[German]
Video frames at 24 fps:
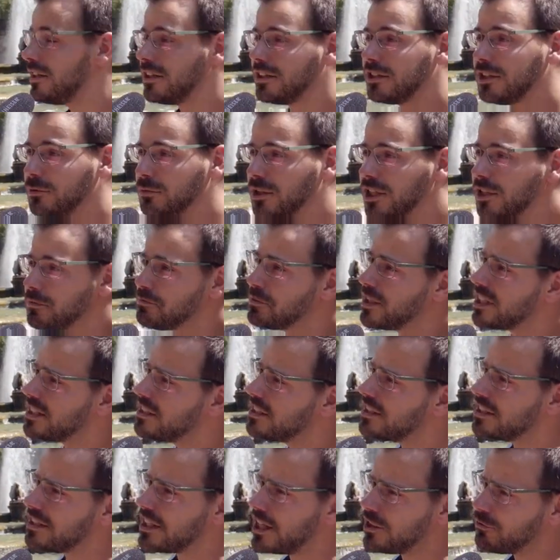niemand hat mir
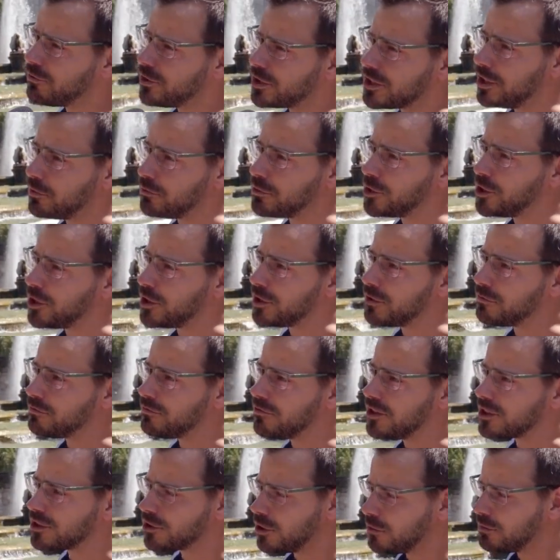richtig eine Antwort geben können.
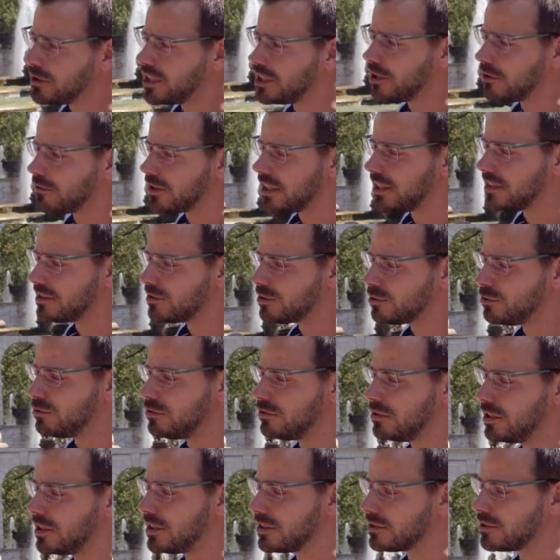Was kommt denn da auf einen
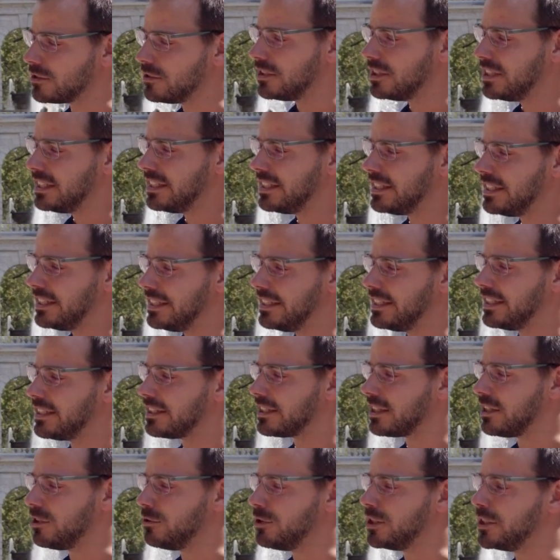zu, also in der
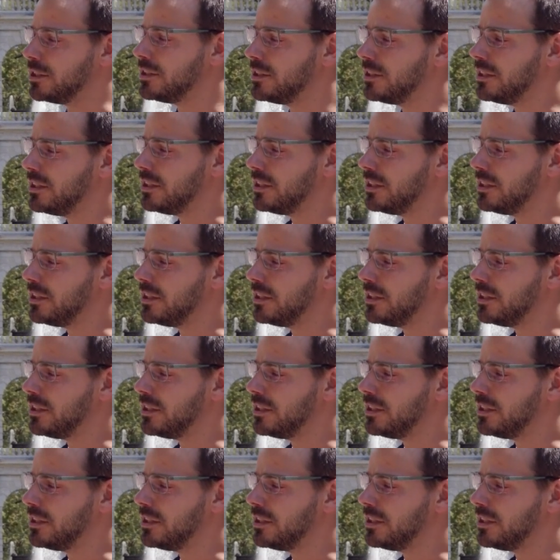Trauer?